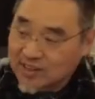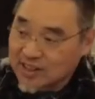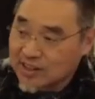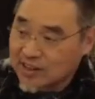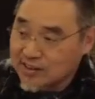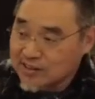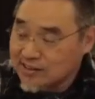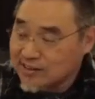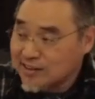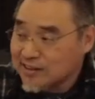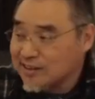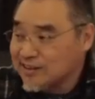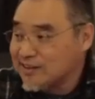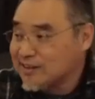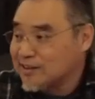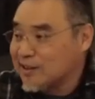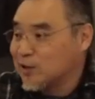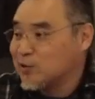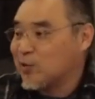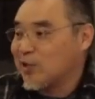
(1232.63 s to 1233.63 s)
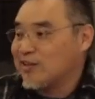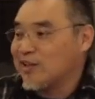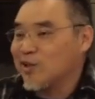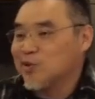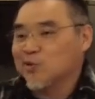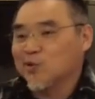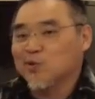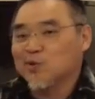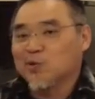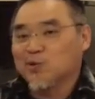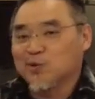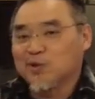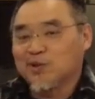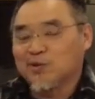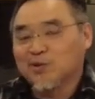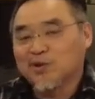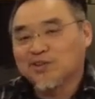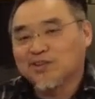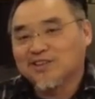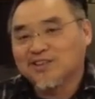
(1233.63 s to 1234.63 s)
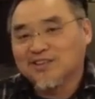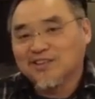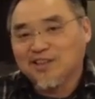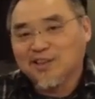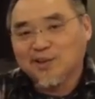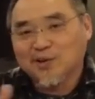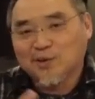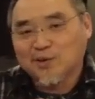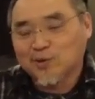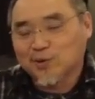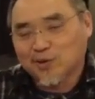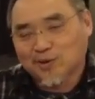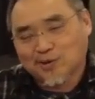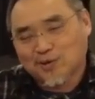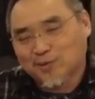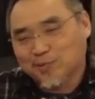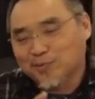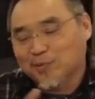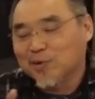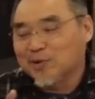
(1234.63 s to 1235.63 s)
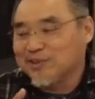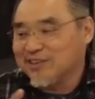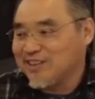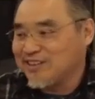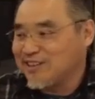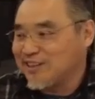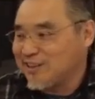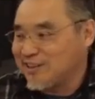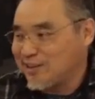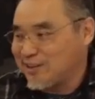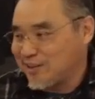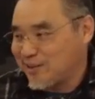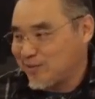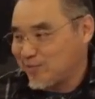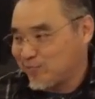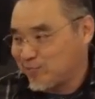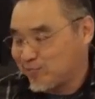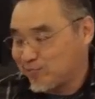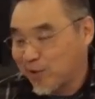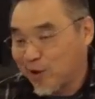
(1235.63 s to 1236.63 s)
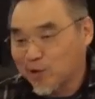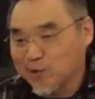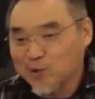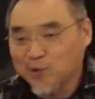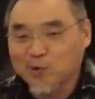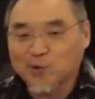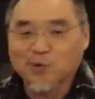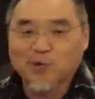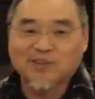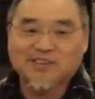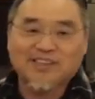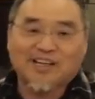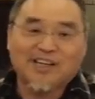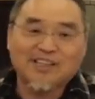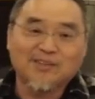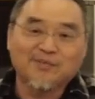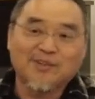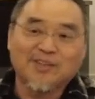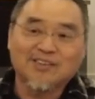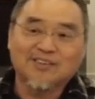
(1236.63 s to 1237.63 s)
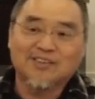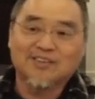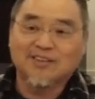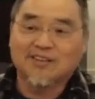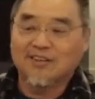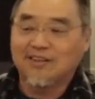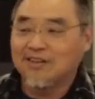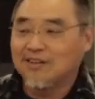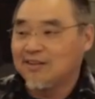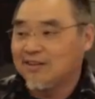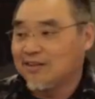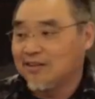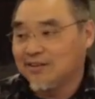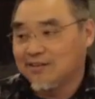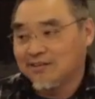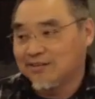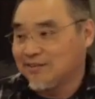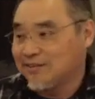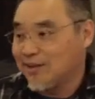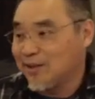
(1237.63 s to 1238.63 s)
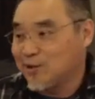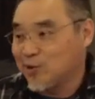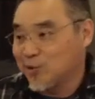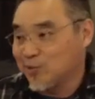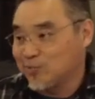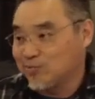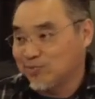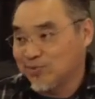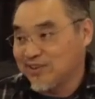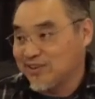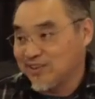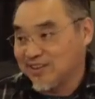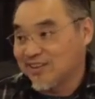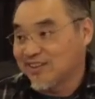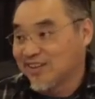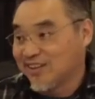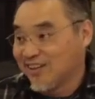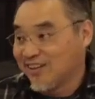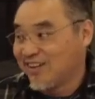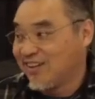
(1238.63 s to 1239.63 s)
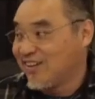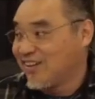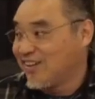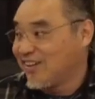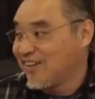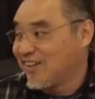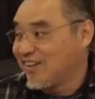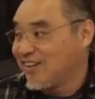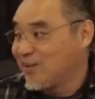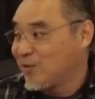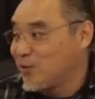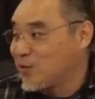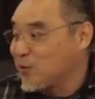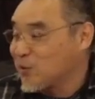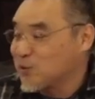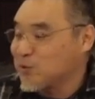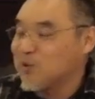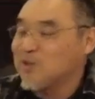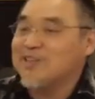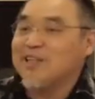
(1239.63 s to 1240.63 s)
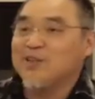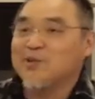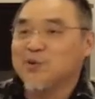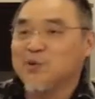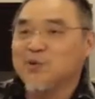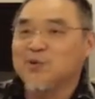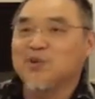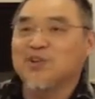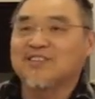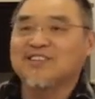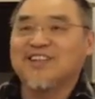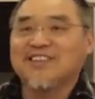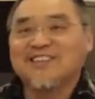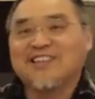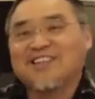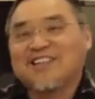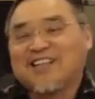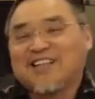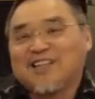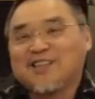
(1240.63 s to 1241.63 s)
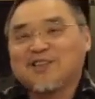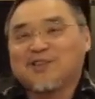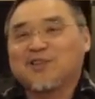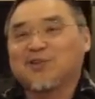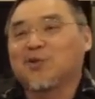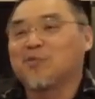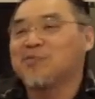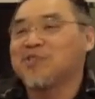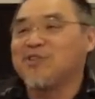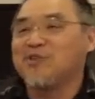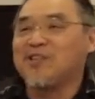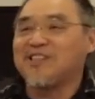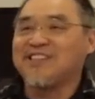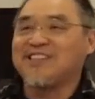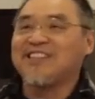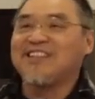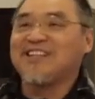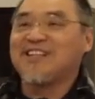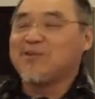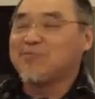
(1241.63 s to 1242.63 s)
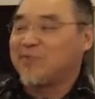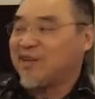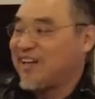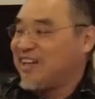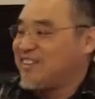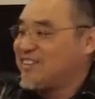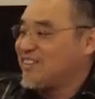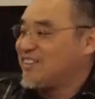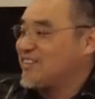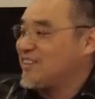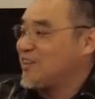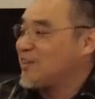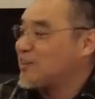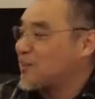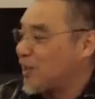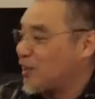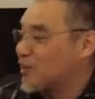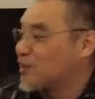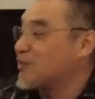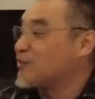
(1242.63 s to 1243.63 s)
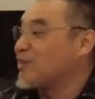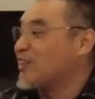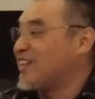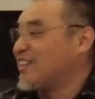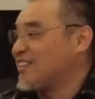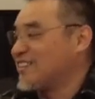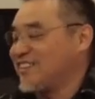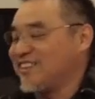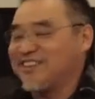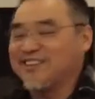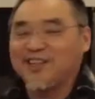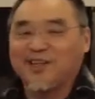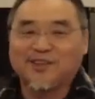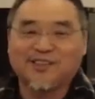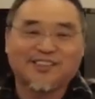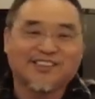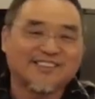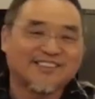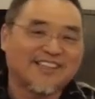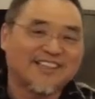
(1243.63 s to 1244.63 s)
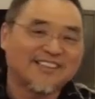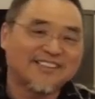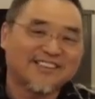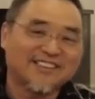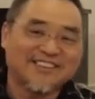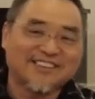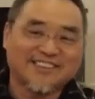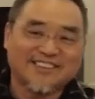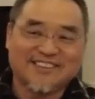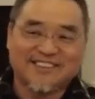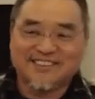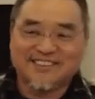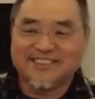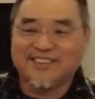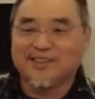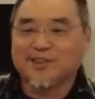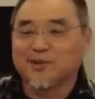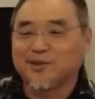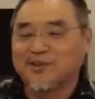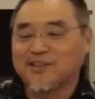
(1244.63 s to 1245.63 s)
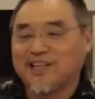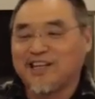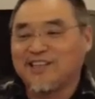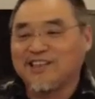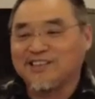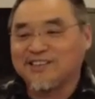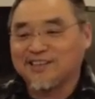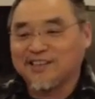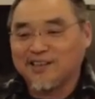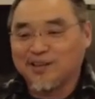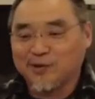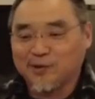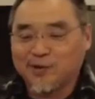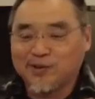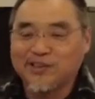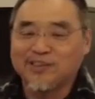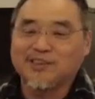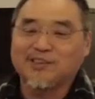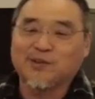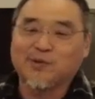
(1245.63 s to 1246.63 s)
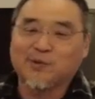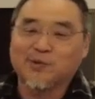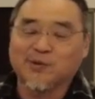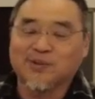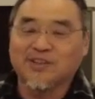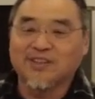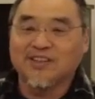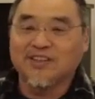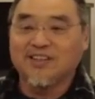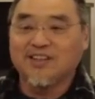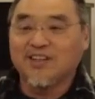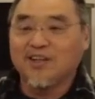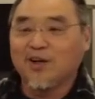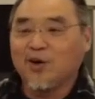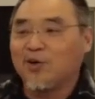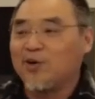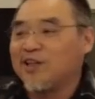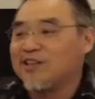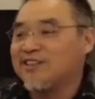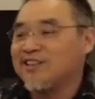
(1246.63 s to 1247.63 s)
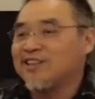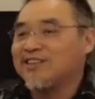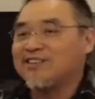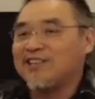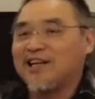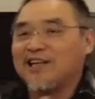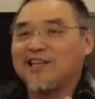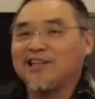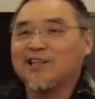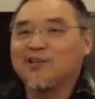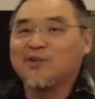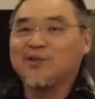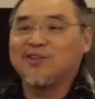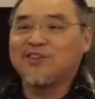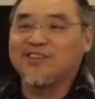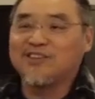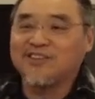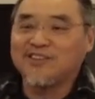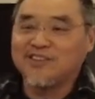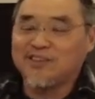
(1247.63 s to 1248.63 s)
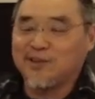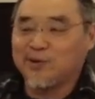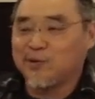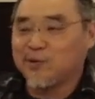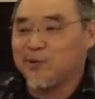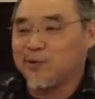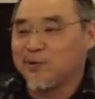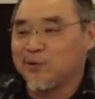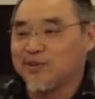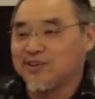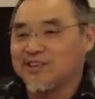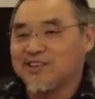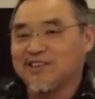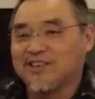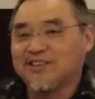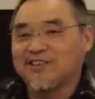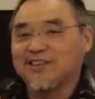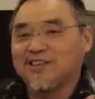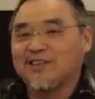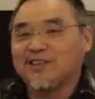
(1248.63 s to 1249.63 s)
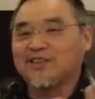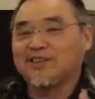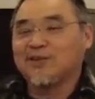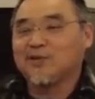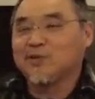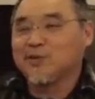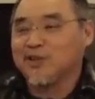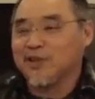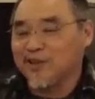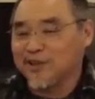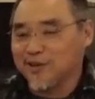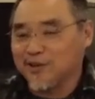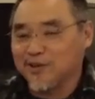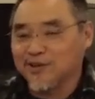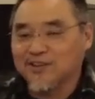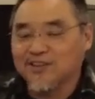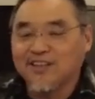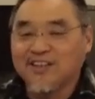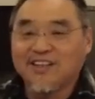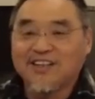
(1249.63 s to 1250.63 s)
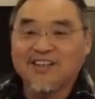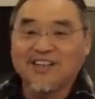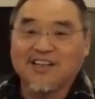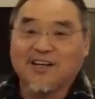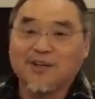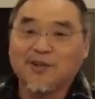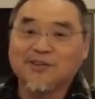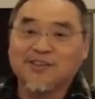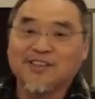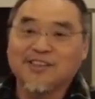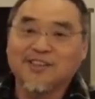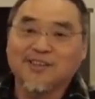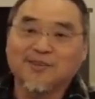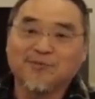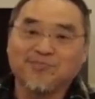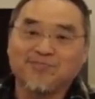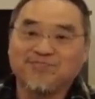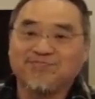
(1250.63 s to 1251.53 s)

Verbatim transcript: 可是这个事要传到中国或是印度，某些这个保守国家里面，那就不行。如果说在中国，大家啊，我们因为本来是清朝，对不对？清朝人啊，这个有家庭这些伦理制度。后来这个家庭人就信基督徒，信基督教以后，然后呢，